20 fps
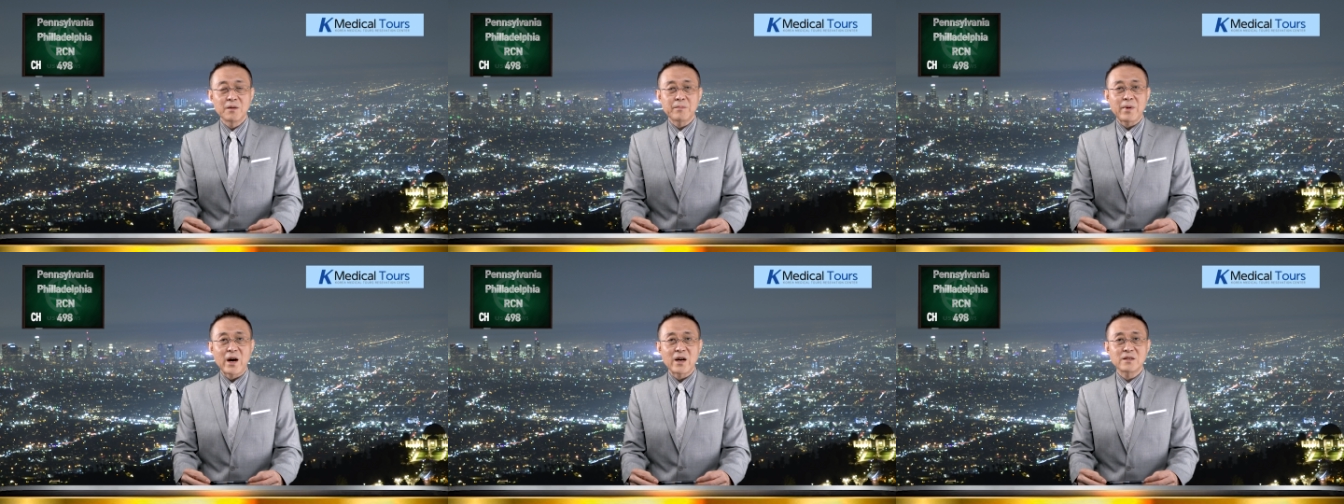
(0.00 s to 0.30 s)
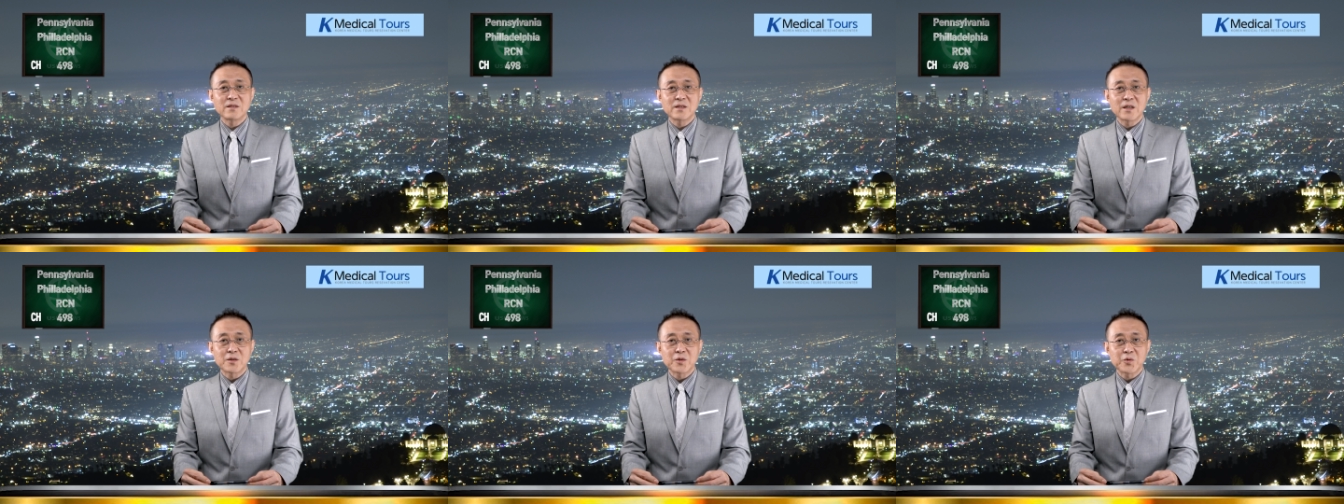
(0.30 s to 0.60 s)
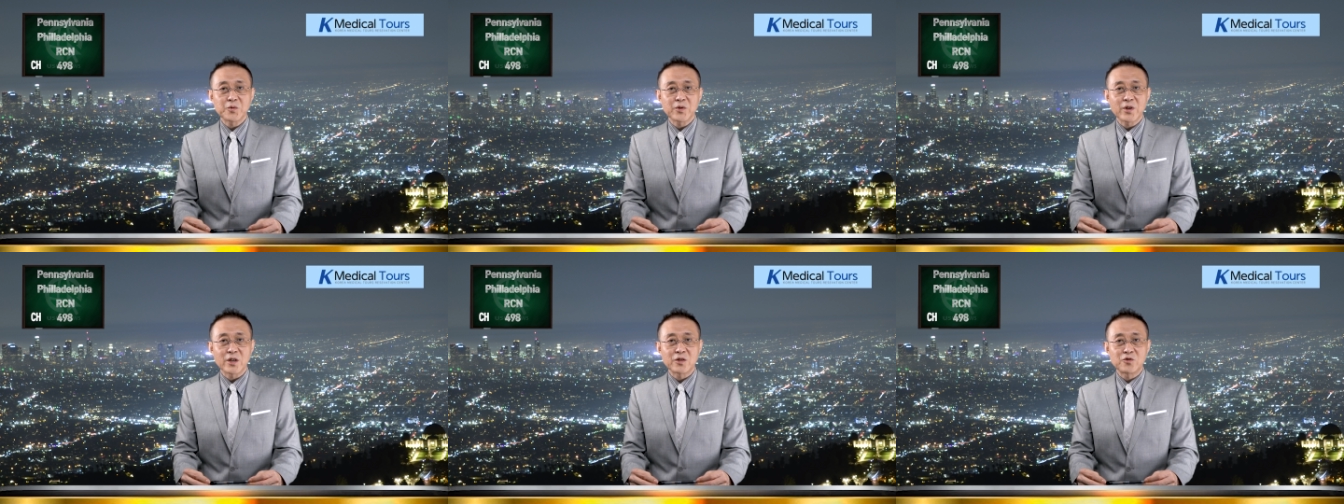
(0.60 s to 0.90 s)
바이든
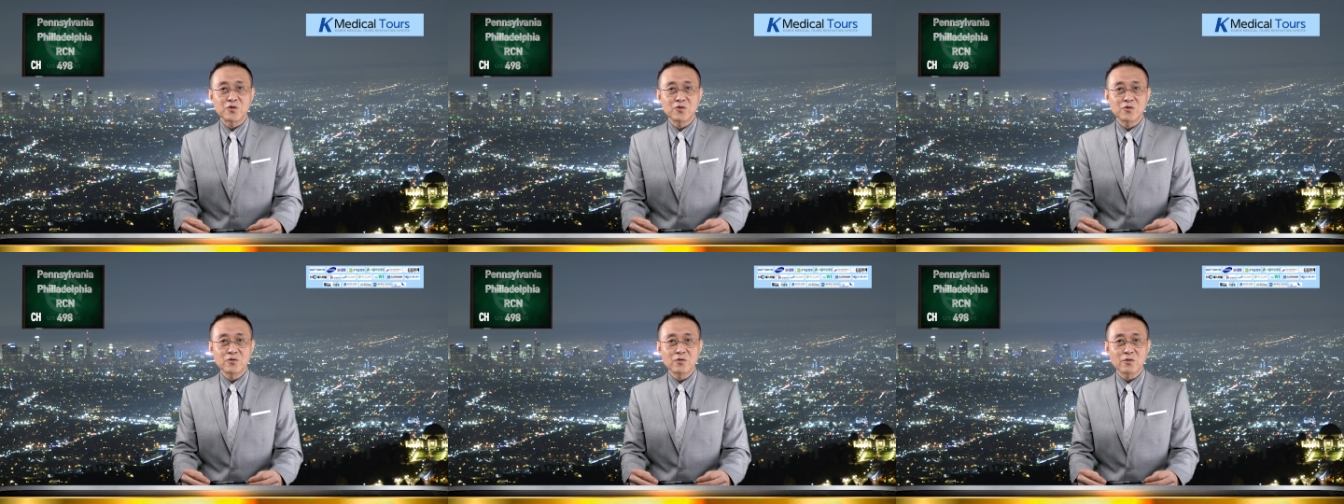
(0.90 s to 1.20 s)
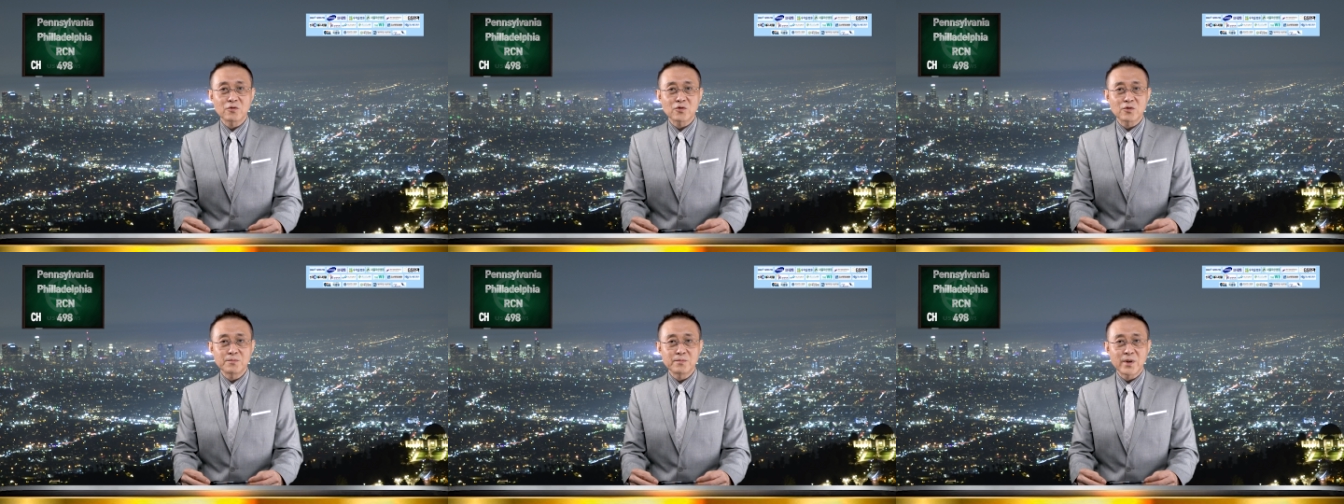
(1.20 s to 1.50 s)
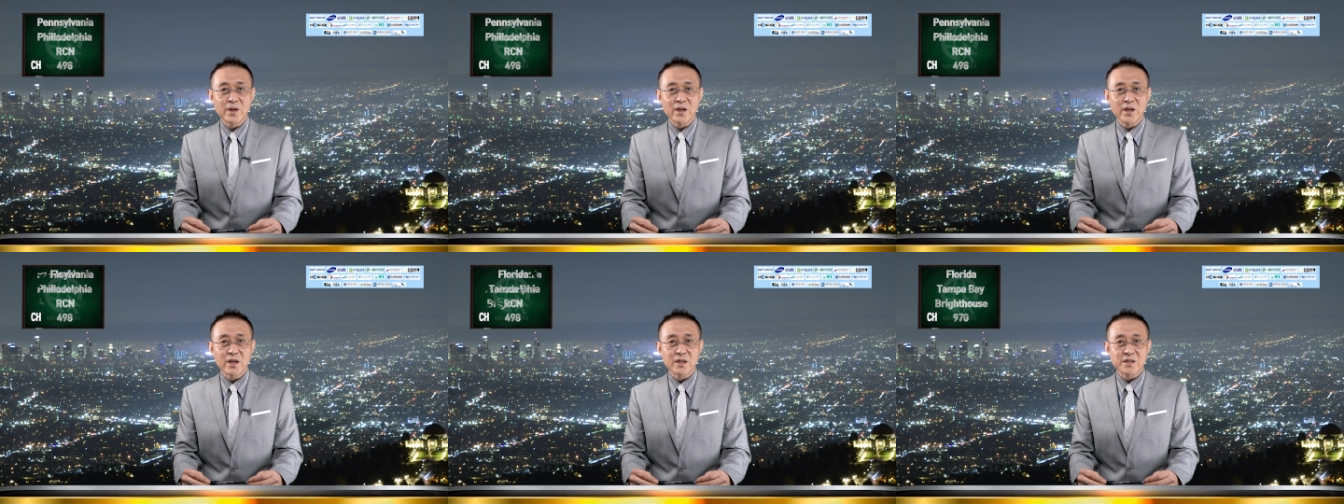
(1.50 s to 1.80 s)
대통령의 중동
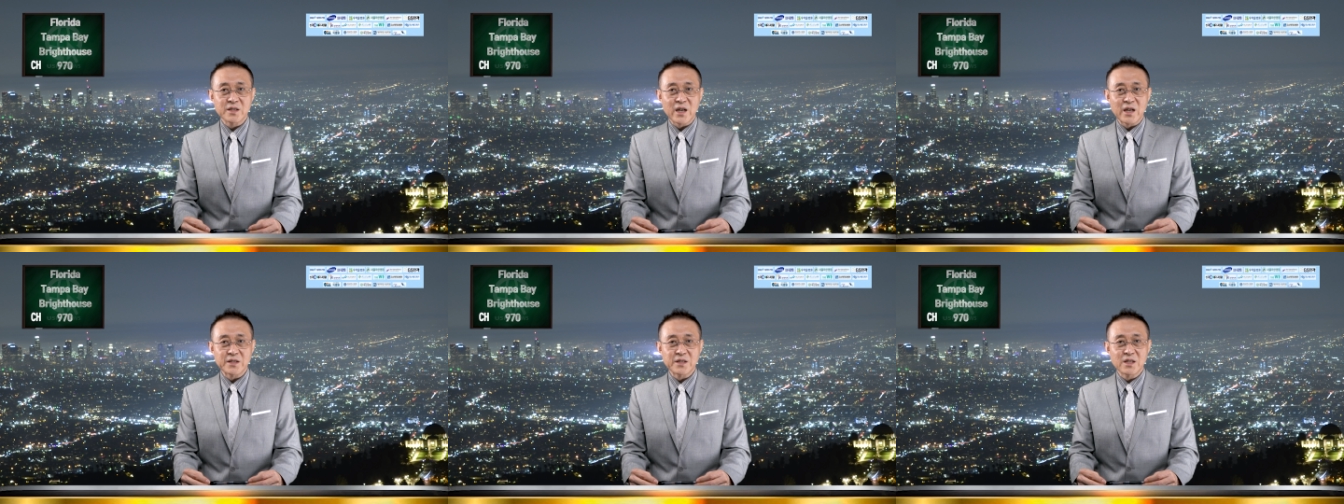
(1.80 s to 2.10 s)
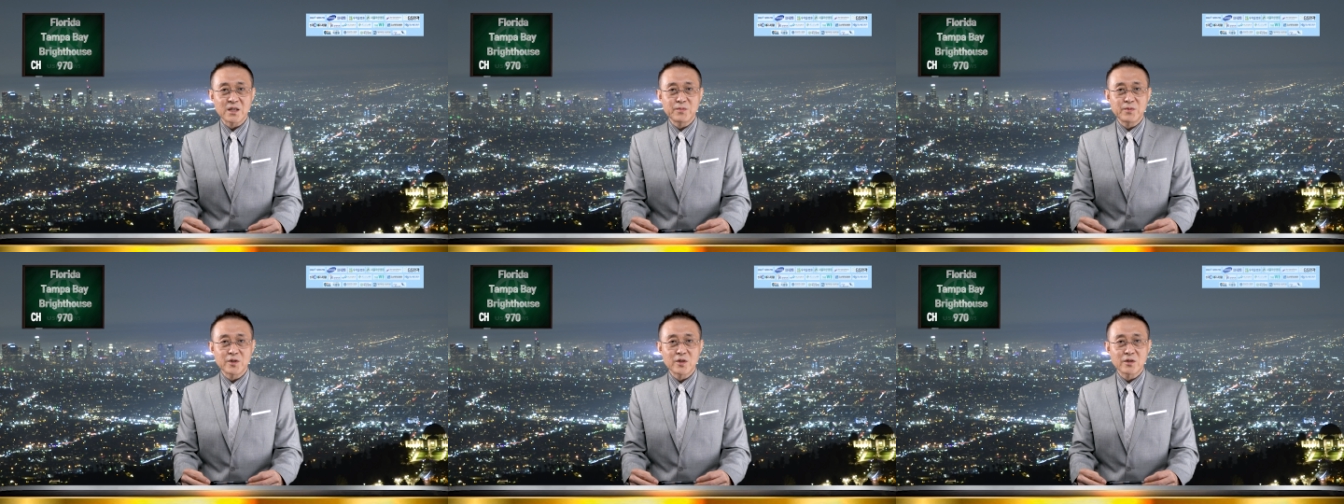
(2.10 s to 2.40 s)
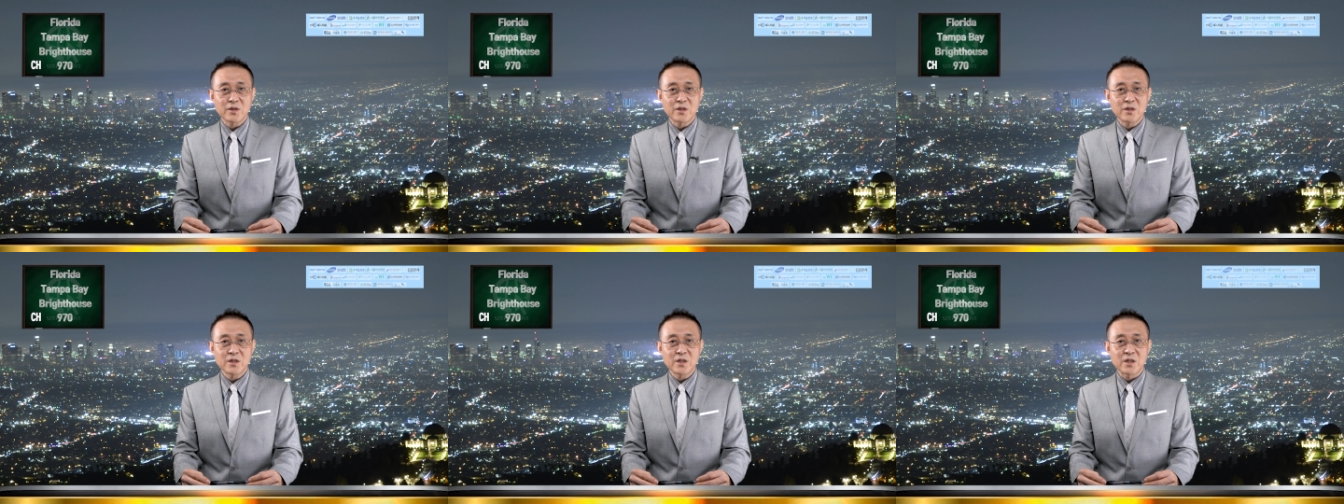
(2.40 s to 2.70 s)
순방에 차질이
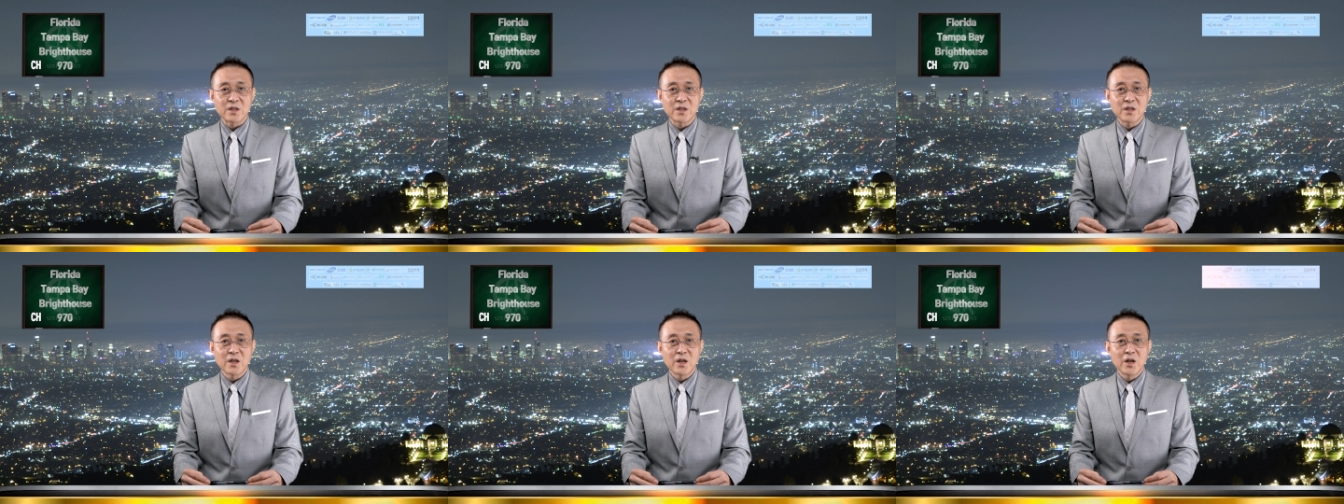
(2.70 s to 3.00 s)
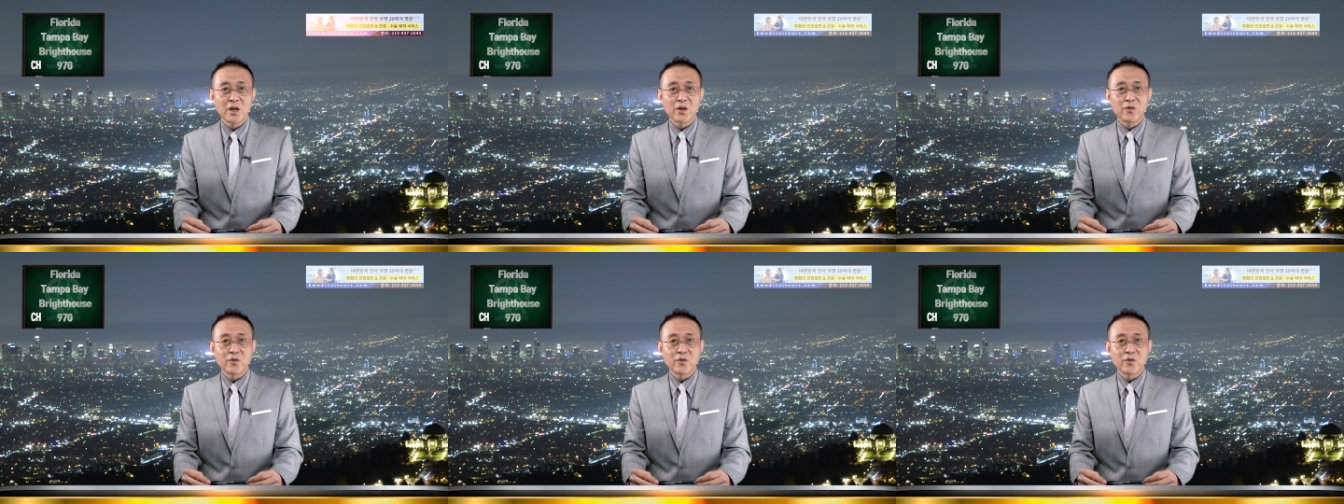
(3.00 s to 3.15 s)
빚어지는 등